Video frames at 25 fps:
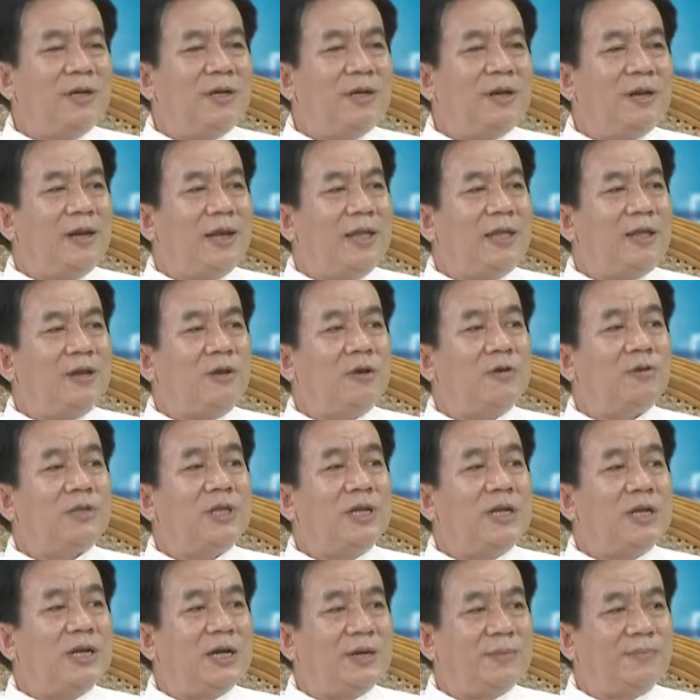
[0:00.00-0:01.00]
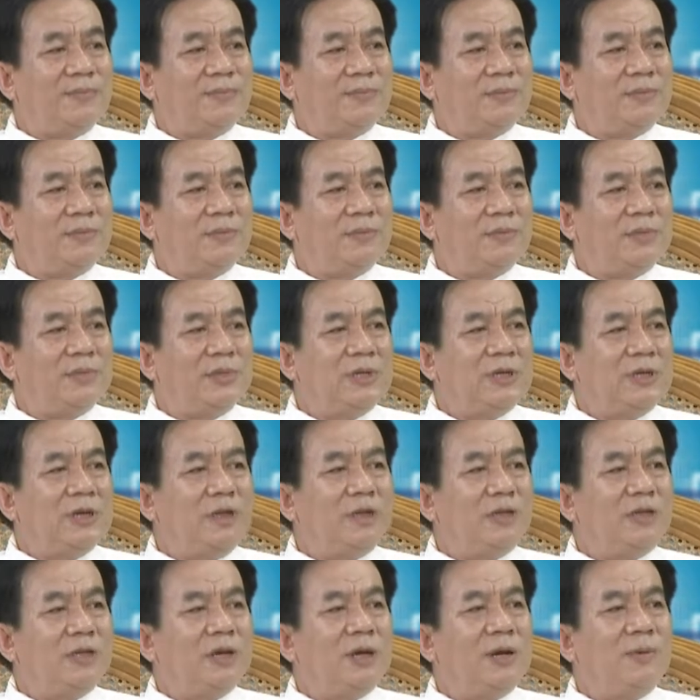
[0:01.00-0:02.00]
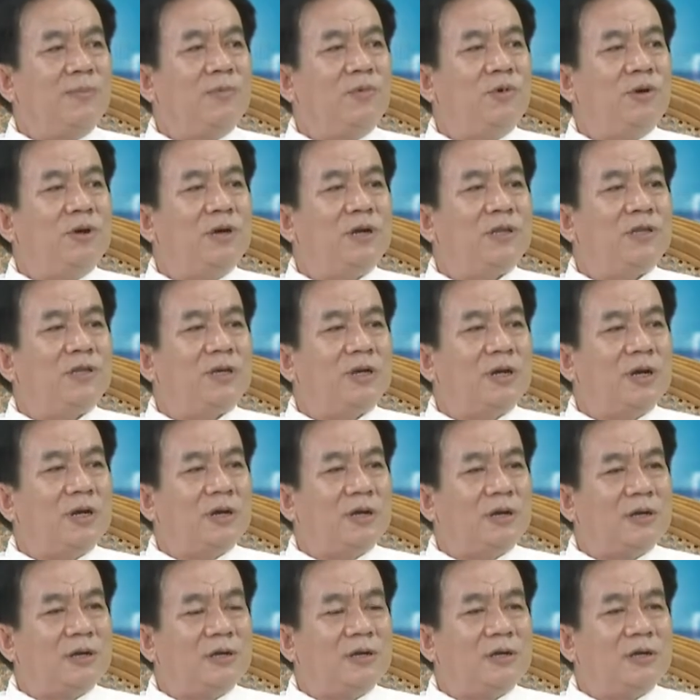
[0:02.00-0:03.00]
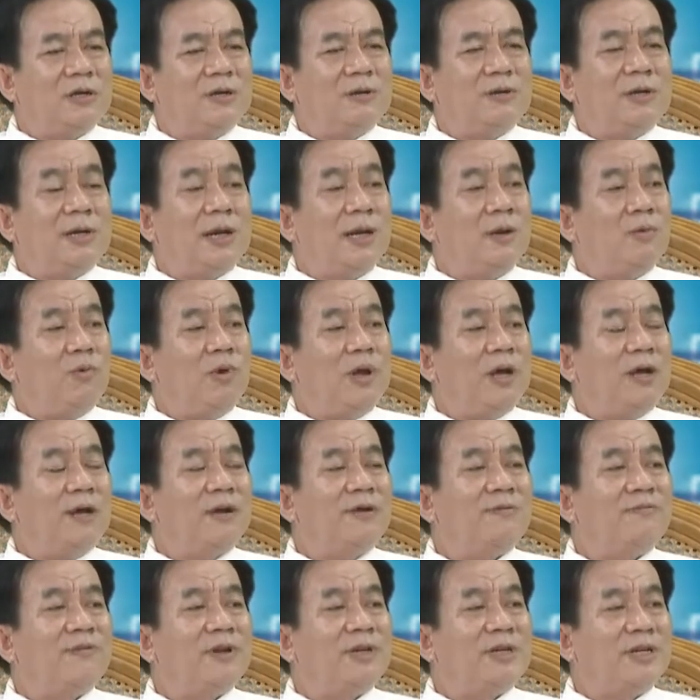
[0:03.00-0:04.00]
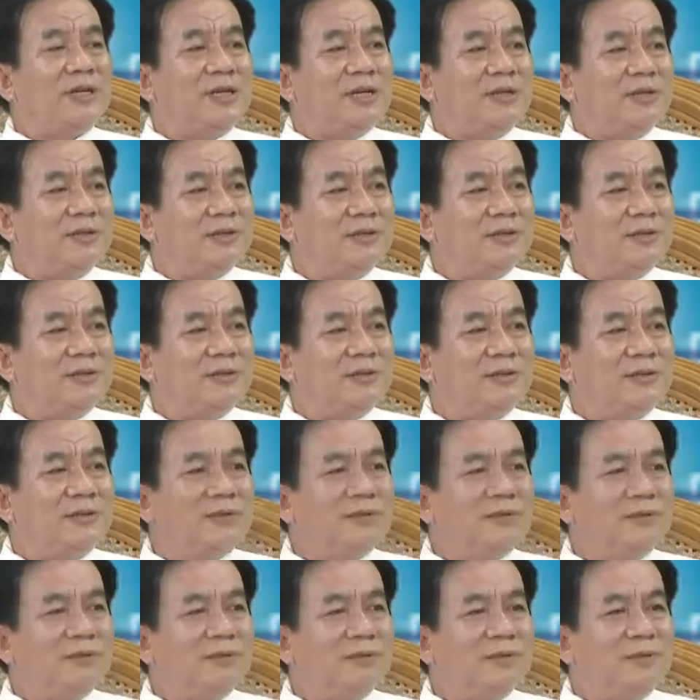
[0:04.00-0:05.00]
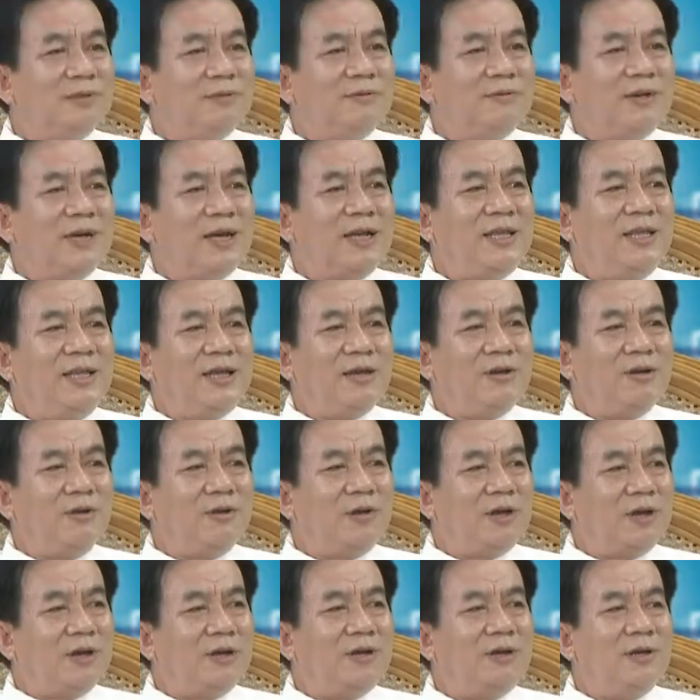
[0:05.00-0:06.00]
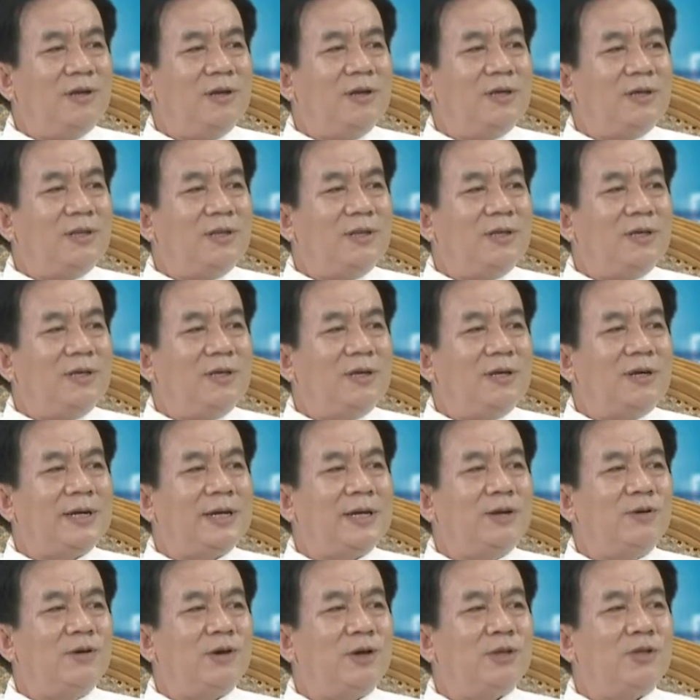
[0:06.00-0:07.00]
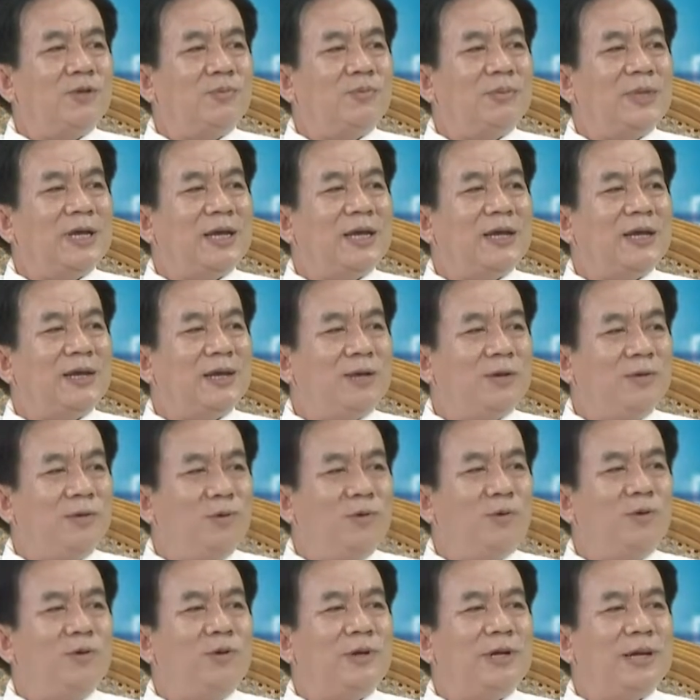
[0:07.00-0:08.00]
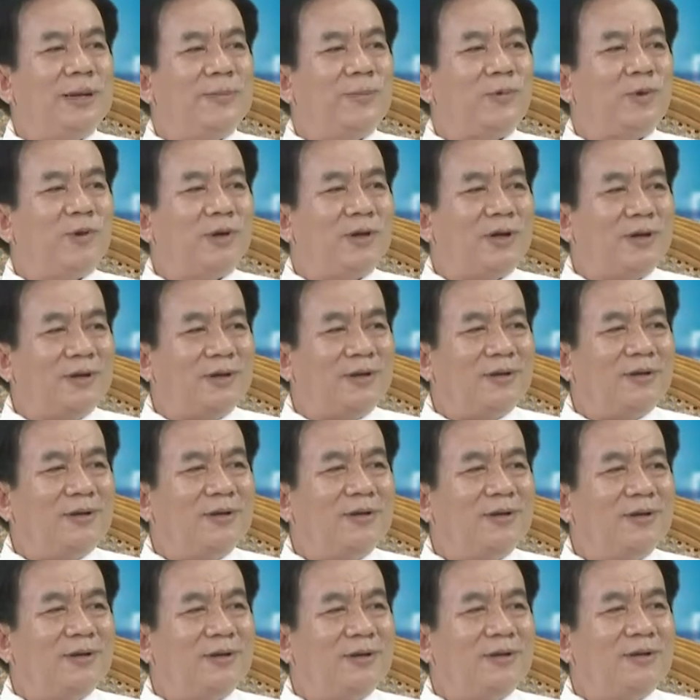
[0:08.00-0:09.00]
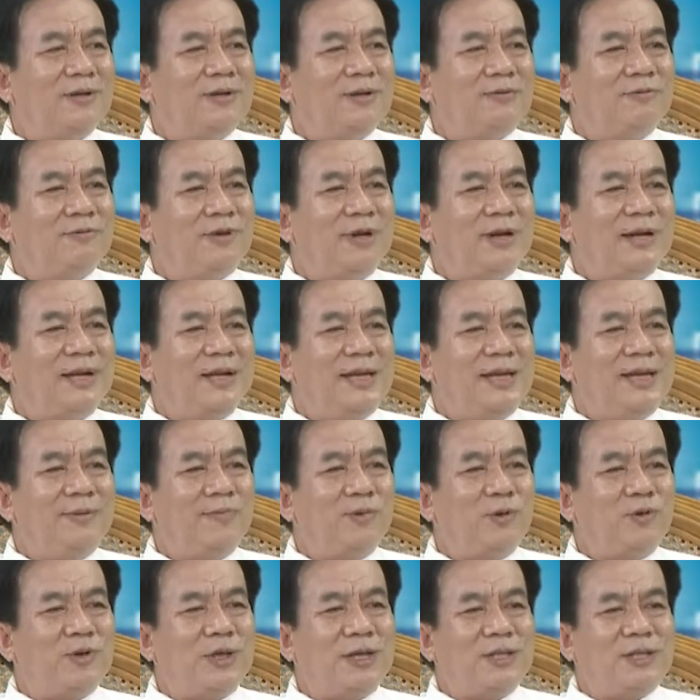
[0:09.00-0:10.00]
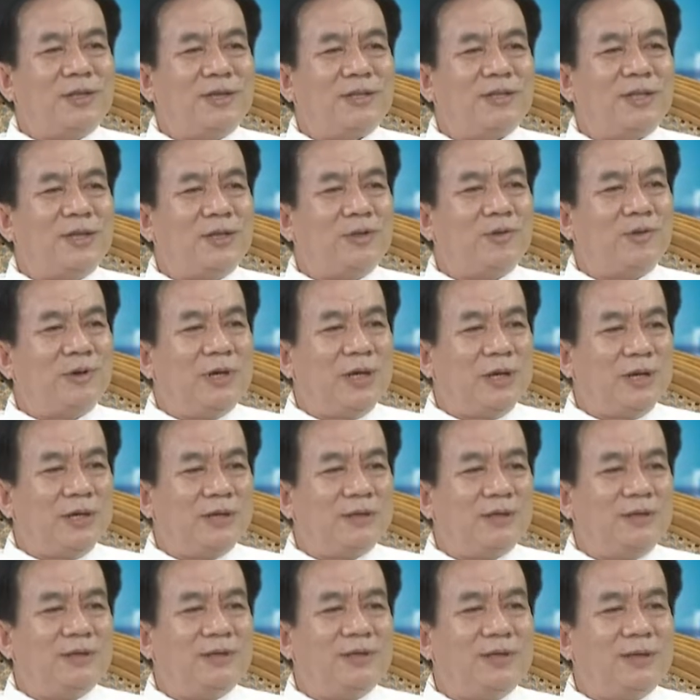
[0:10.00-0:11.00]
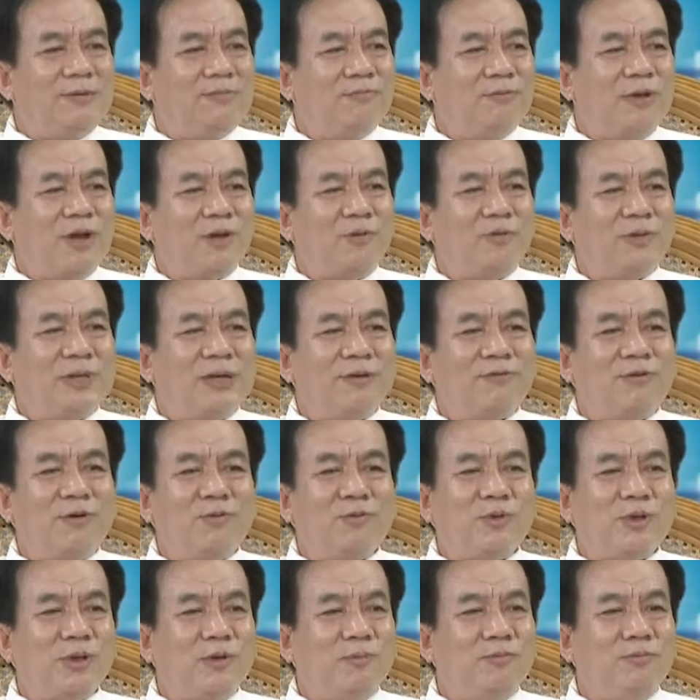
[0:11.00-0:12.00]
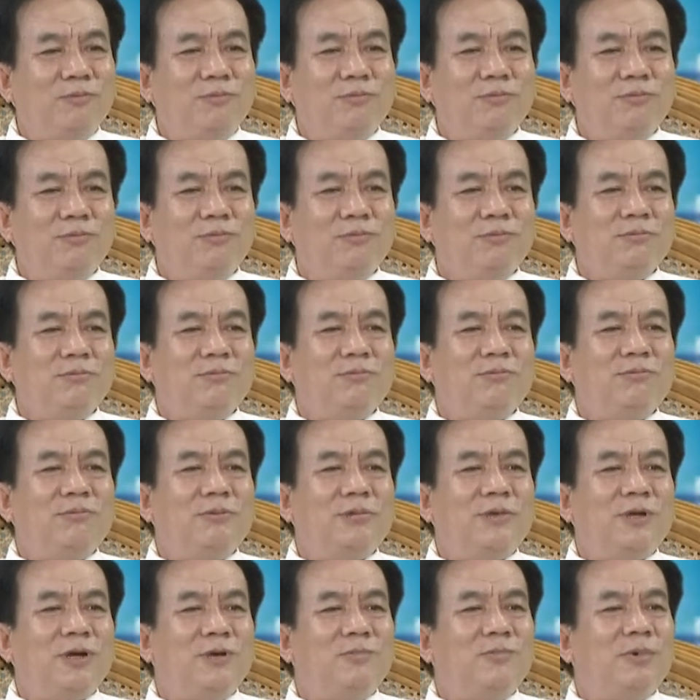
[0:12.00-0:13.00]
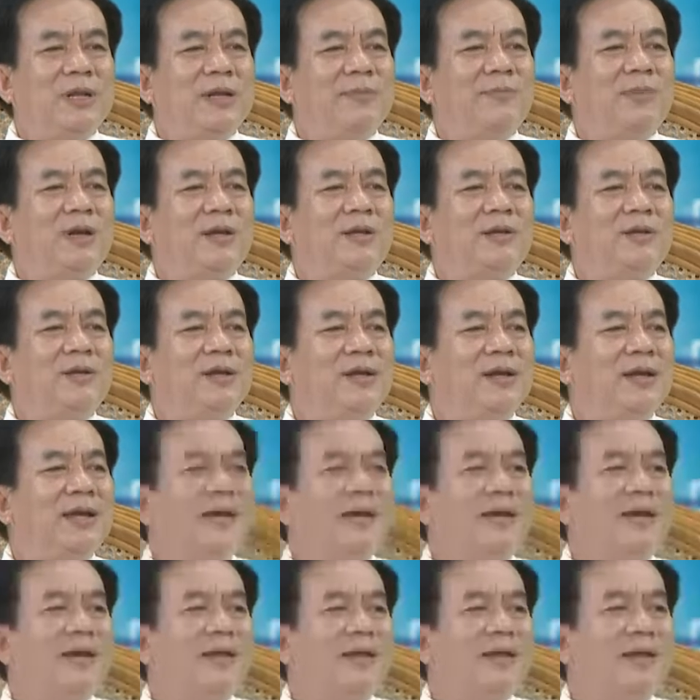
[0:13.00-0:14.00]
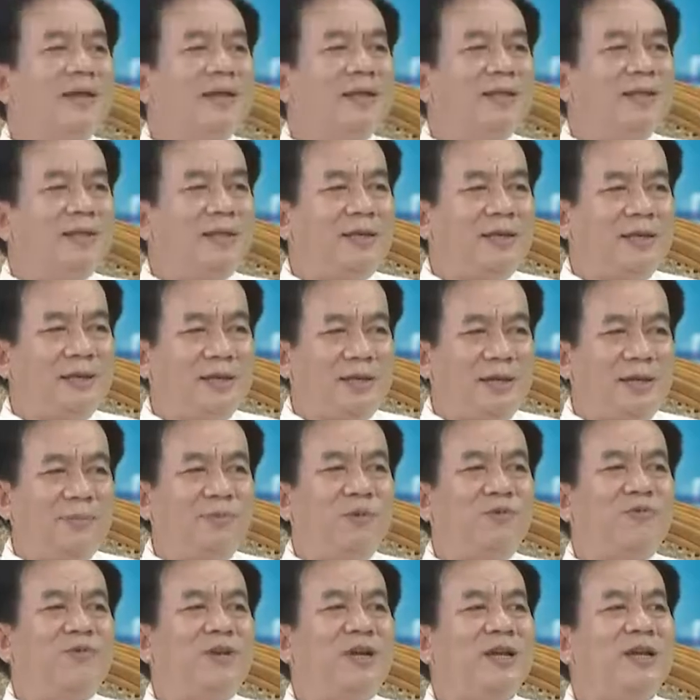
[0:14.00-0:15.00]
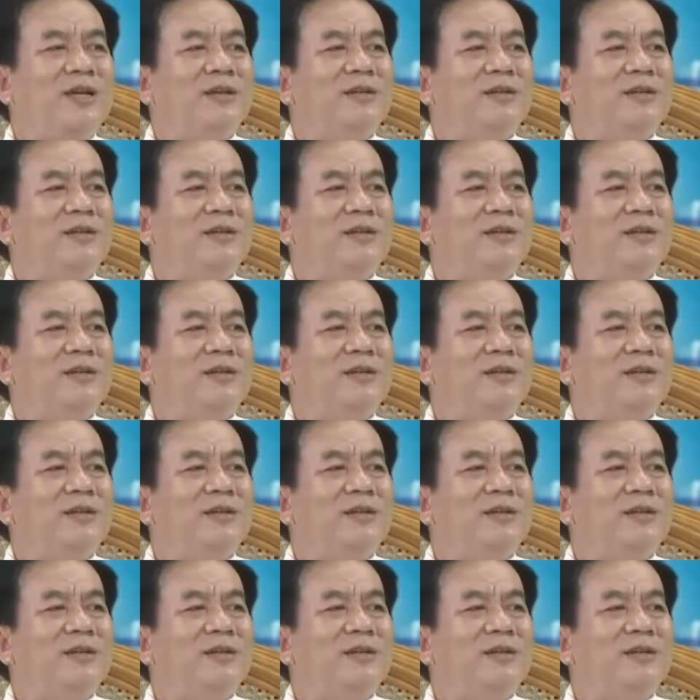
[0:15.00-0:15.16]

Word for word: là nhiệt độ thích hợp cho mũi cho lăng quăng phát triển Vâng. Và cái nhiệt độ đó thì ở Khánh Hòa chúng ta luôn luôn nằm trong đó. Dạ vâng. Và khi một khi thời tiết thuận lợi mà công tác phòng chống không đẩy mạnh lơ là thì dịch lại bùng phát.